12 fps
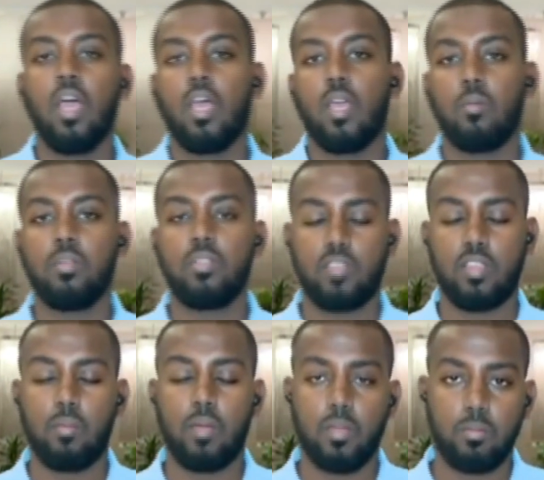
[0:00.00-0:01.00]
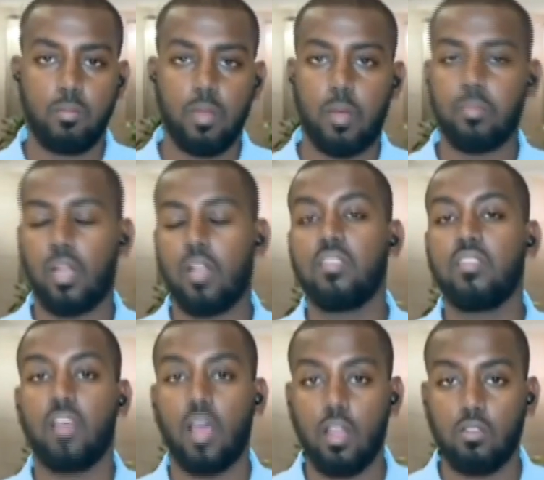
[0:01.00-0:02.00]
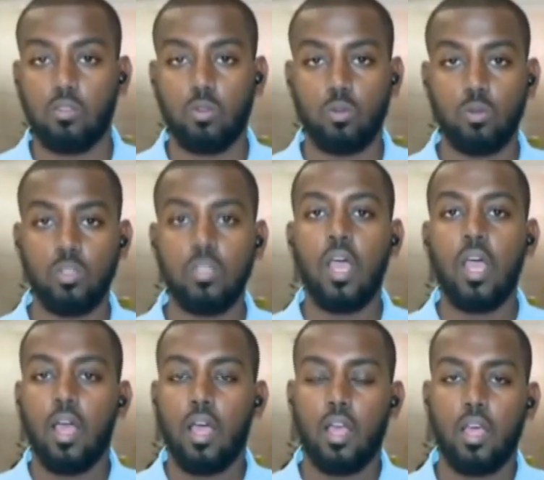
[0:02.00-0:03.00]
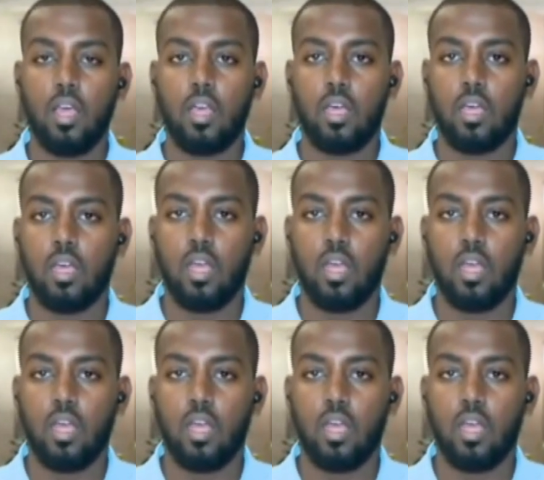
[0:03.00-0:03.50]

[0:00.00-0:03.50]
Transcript: ابن سلمان بن عبد العزيز آل سعود آه،